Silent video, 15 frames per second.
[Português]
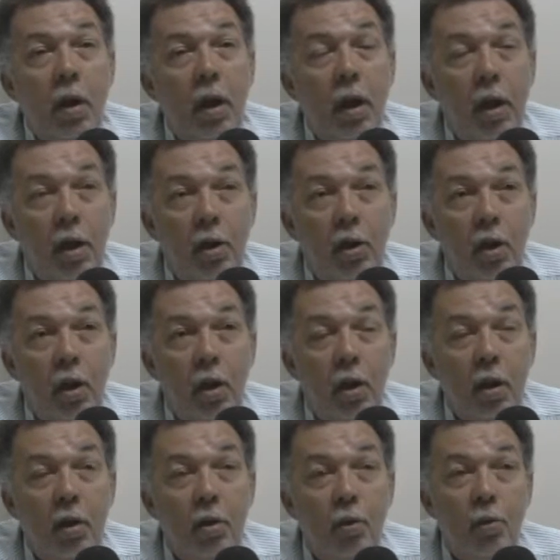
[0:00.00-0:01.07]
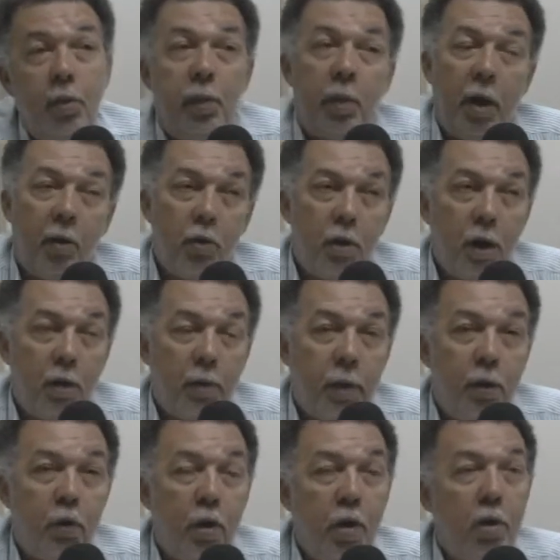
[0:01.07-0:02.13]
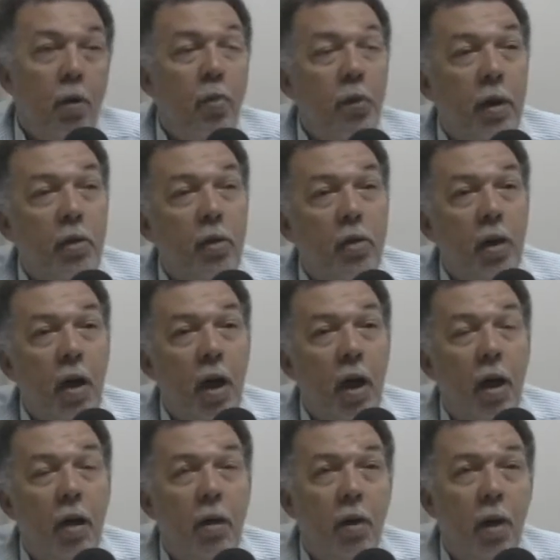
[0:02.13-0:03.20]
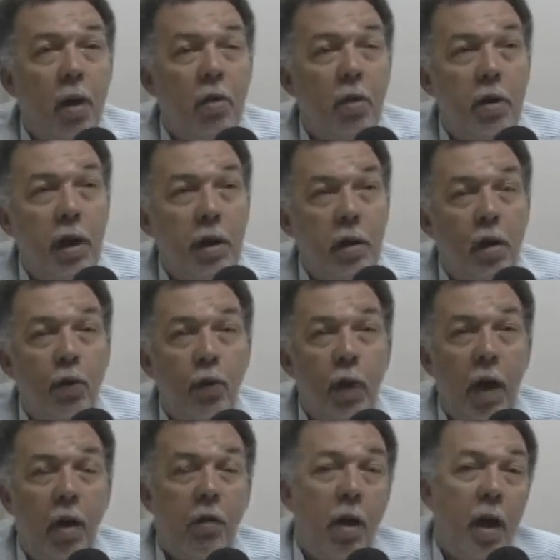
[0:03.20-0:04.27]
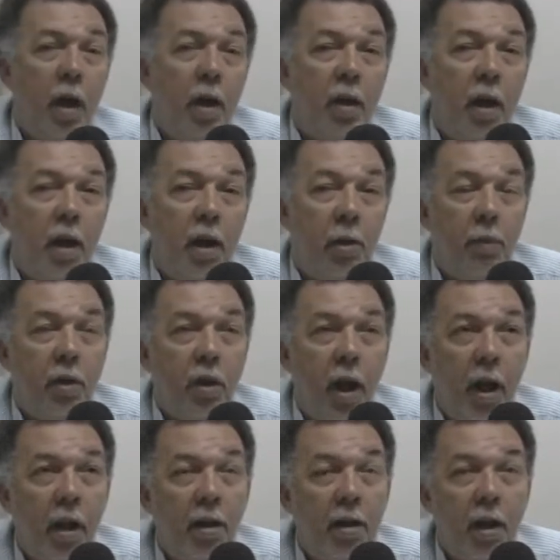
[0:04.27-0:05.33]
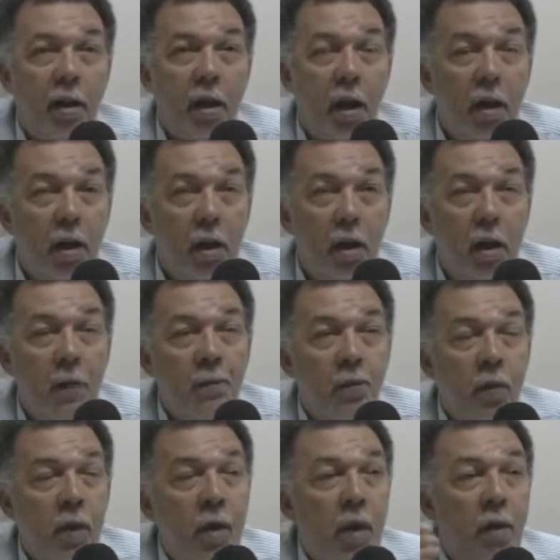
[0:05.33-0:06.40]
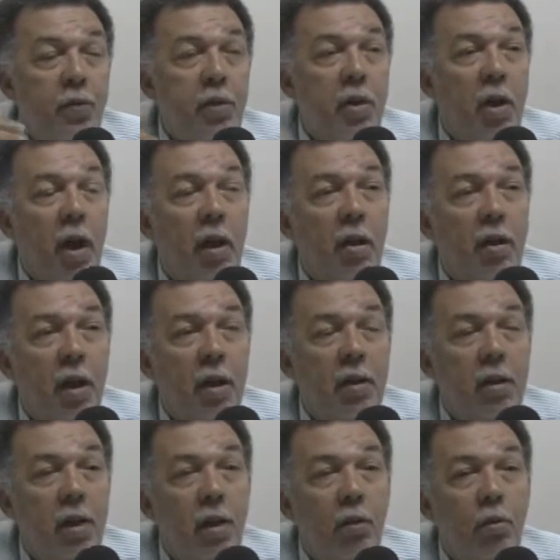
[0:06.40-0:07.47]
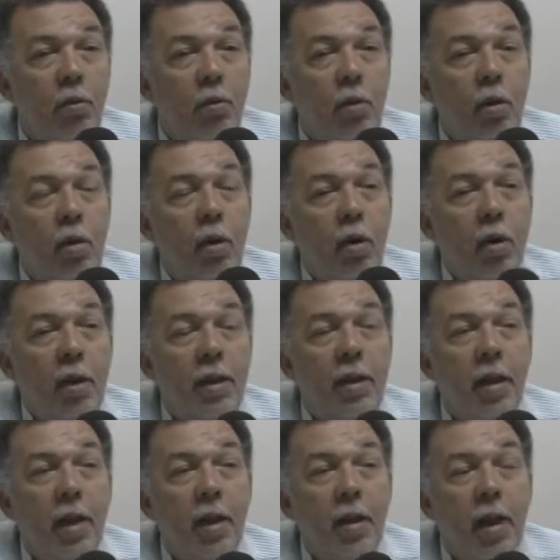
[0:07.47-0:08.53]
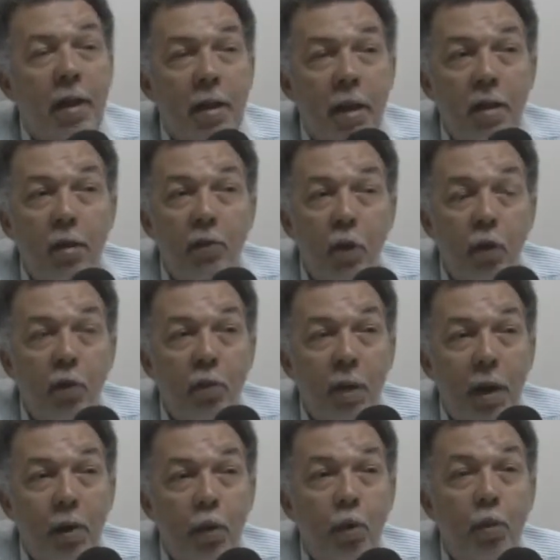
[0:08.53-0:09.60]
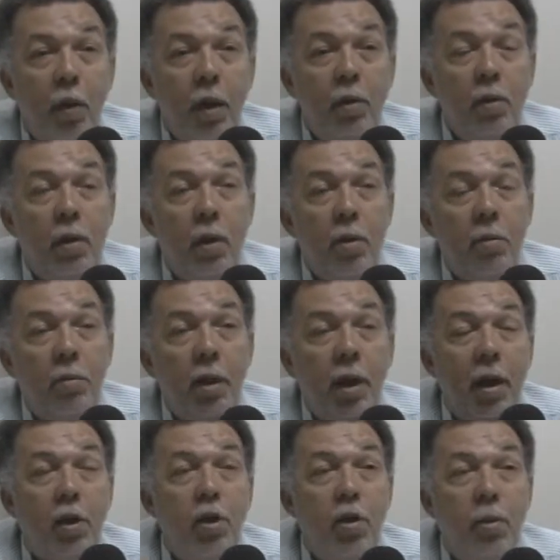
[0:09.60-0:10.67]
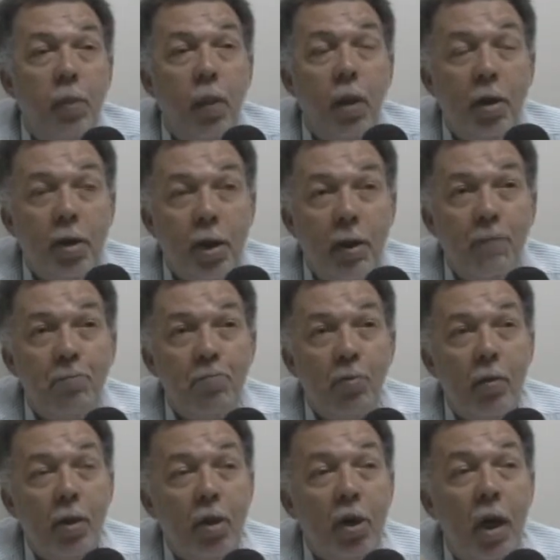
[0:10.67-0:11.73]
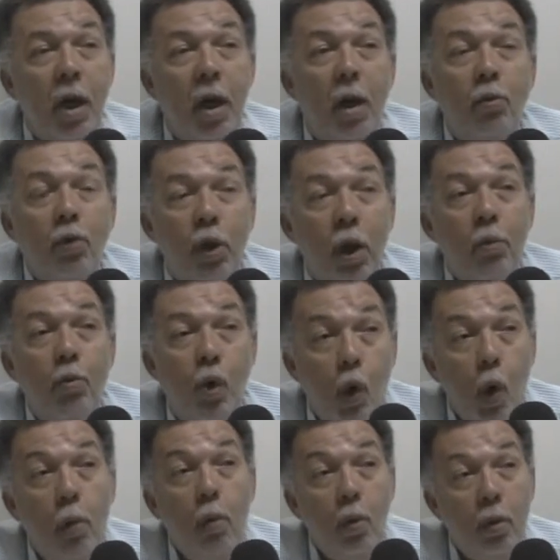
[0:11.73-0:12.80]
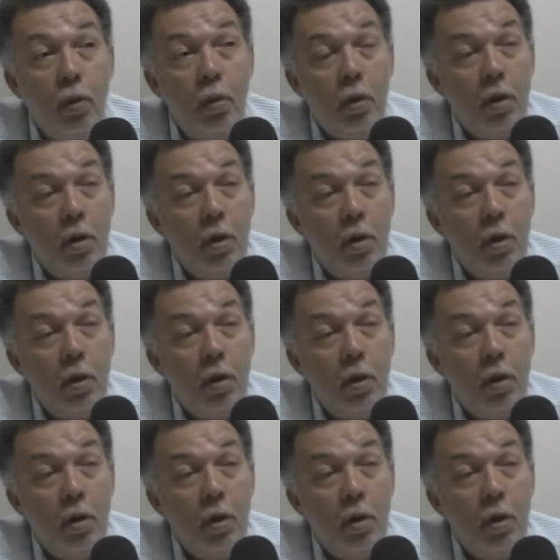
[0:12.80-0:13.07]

entre o, que os, as pessoas que estão prejudicadas, a Associação de Pelaguai, a equipe técnica daqui e a fiscalização da Secretaria de Desenvolvimento Urbano, para que a gente possa chegar a um termo comum